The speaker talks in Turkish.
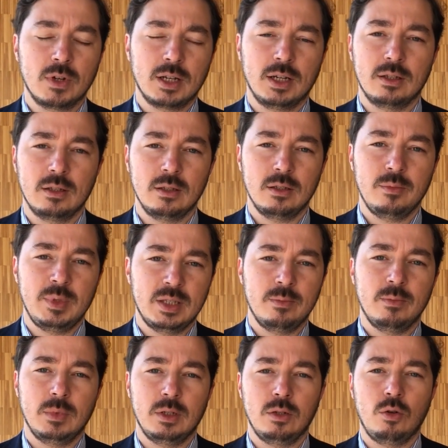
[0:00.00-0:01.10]
Fakat e,
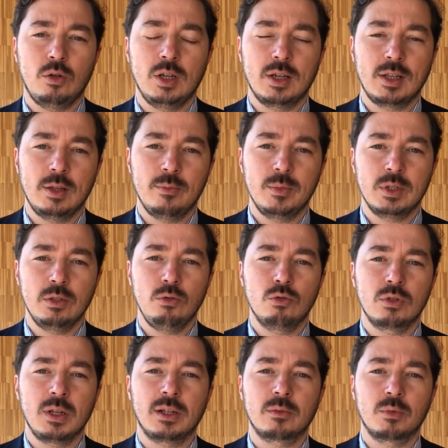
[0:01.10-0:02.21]
bizim e, örneklerimizin
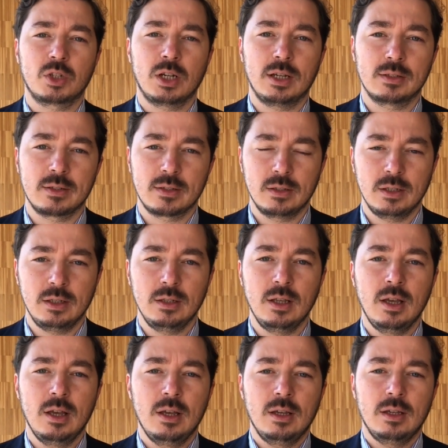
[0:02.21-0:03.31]
%66'sının
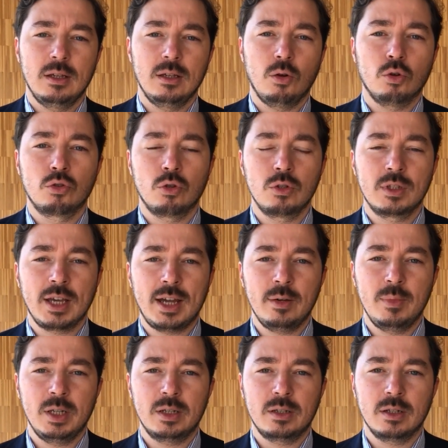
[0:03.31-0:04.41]
e,
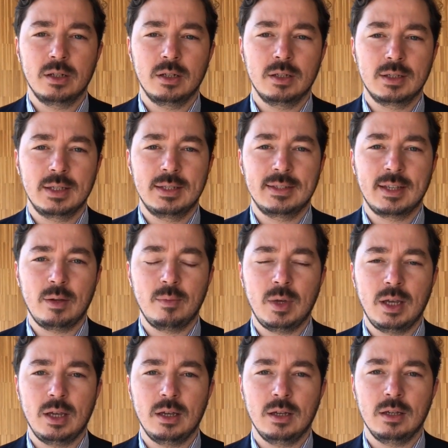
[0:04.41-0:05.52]
otoriter bir e,
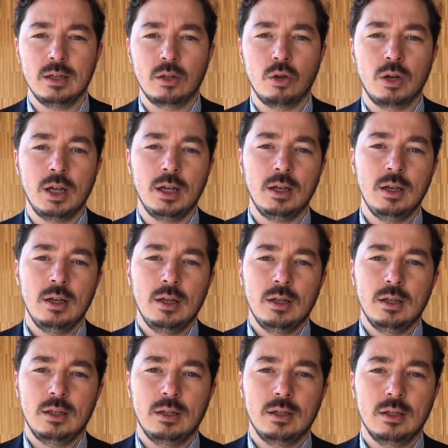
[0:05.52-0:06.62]
sisteme e, göre
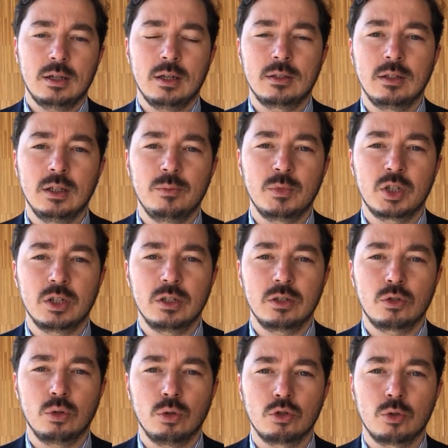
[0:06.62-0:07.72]
e, katılımcı,
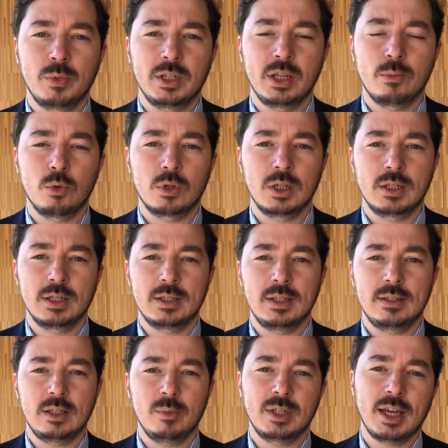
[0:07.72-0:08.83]
çoğulcu bir demokratik
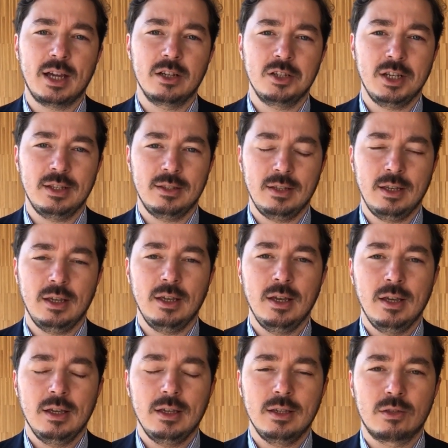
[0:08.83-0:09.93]
sistemi tercih ettiği
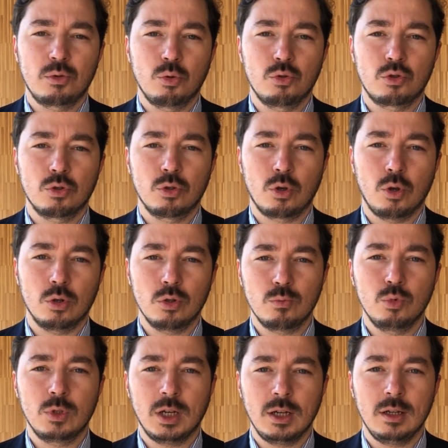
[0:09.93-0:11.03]
e, sonucunu gördük.
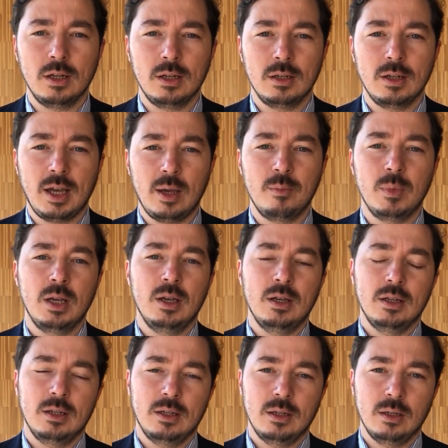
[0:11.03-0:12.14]
Bu da e, hem
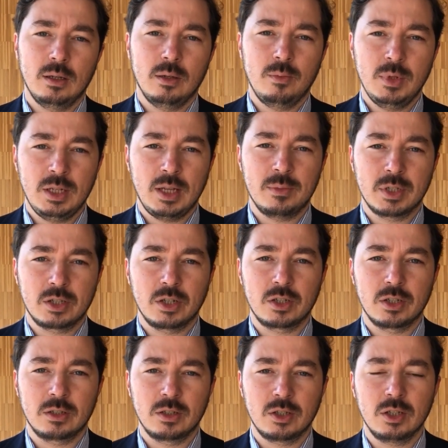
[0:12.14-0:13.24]
e, bir nebze
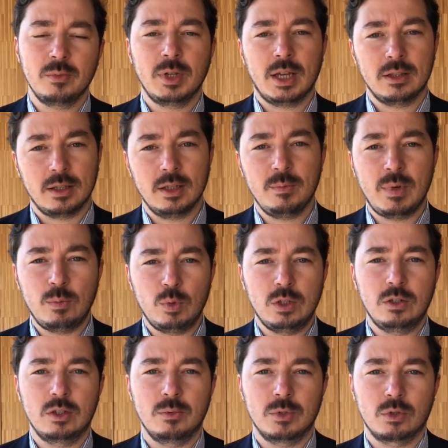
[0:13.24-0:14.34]
şaşırtıcı bir yandan da memnun
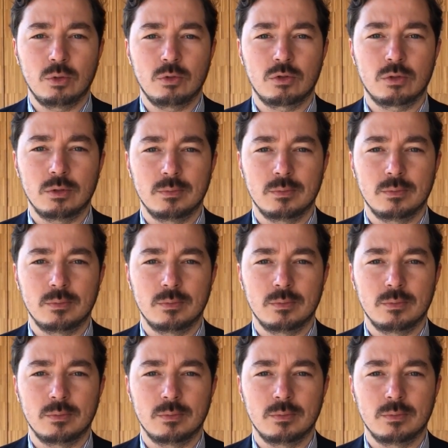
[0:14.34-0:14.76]
edici bir sonuçtu.